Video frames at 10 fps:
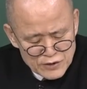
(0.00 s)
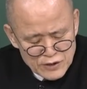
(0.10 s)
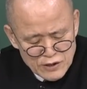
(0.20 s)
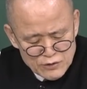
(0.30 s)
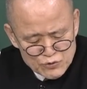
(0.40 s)

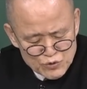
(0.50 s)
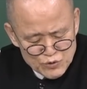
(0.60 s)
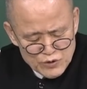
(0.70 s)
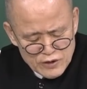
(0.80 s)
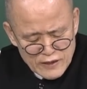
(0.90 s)

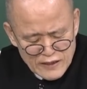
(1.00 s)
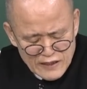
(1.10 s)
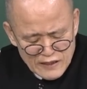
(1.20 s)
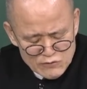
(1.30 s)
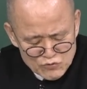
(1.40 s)

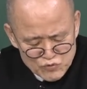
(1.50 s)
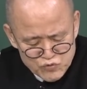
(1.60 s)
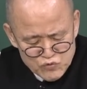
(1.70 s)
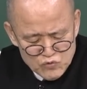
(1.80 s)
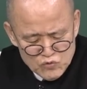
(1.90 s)
일주일에
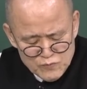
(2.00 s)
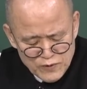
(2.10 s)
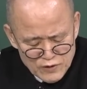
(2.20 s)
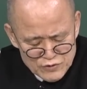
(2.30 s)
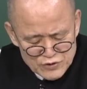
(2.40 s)
두
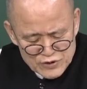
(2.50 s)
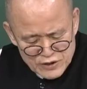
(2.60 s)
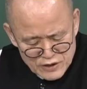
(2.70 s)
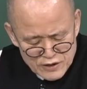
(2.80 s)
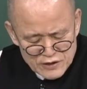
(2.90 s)

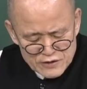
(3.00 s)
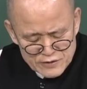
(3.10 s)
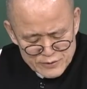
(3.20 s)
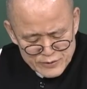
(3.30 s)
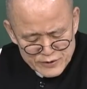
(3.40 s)
번씩
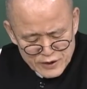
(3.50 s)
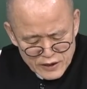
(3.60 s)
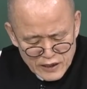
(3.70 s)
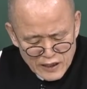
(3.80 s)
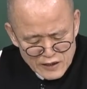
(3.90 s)

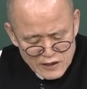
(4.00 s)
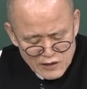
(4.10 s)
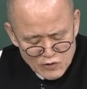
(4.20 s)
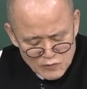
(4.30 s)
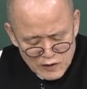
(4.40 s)
제
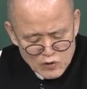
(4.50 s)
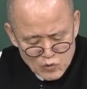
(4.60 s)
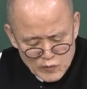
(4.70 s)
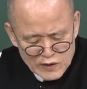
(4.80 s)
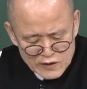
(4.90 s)
강의가
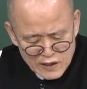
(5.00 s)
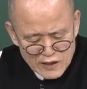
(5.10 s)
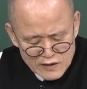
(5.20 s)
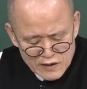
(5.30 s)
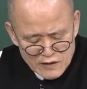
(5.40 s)
꼬박꼬박
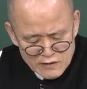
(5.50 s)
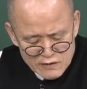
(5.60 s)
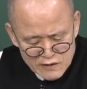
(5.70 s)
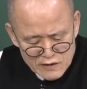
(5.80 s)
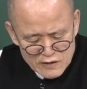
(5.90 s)

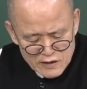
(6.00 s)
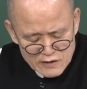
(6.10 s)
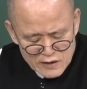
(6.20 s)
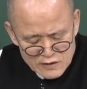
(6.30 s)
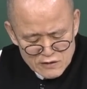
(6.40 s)
나간다는 게 이게
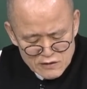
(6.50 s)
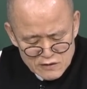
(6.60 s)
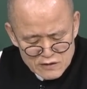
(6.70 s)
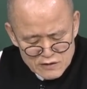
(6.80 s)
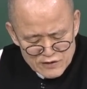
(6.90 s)

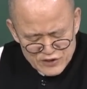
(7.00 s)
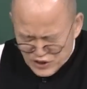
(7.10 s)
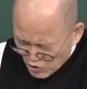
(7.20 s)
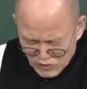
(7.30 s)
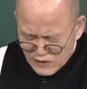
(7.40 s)
사실은
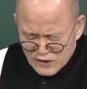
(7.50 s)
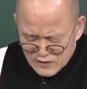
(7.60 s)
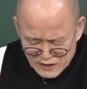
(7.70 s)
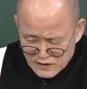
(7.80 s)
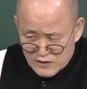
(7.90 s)
기적 같은
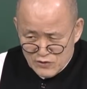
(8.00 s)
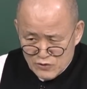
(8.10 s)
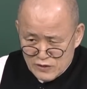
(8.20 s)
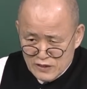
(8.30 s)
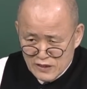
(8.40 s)
사태죠
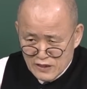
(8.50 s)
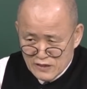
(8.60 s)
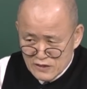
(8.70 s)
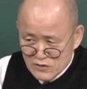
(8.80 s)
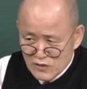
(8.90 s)
이게
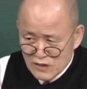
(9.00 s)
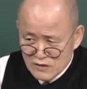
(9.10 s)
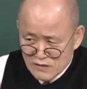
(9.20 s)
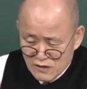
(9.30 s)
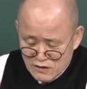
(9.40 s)
기적
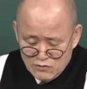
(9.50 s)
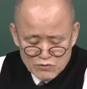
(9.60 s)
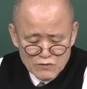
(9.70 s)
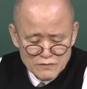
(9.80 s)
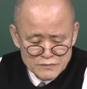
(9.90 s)
같은
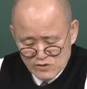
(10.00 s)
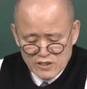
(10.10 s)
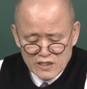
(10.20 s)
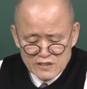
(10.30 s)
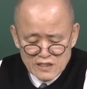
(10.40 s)
사태고
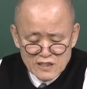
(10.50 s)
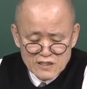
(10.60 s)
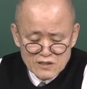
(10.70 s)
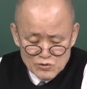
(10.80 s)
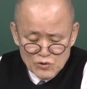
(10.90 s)
제가
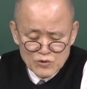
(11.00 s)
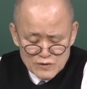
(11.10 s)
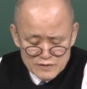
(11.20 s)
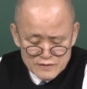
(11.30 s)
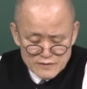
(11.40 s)
생각해도
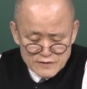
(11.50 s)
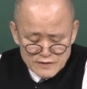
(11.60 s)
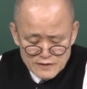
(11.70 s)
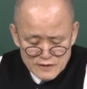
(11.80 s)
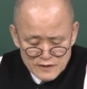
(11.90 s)

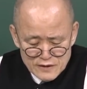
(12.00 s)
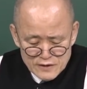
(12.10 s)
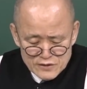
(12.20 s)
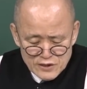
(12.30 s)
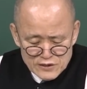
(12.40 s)

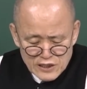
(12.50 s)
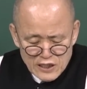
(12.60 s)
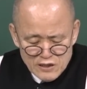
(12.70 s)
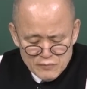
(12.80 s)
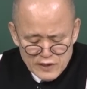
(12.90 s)
제
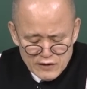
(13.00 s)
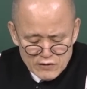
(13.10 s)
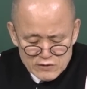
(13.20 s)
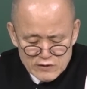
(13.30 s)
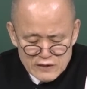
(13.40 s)
삶의
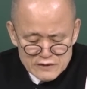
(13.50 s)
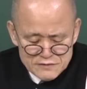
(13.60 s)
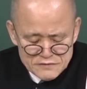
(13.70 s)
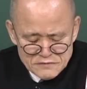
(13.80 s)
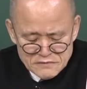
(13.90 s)

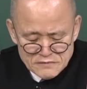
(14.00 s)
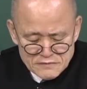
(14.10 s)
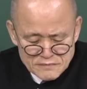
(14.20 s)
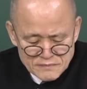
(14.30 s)
어떠한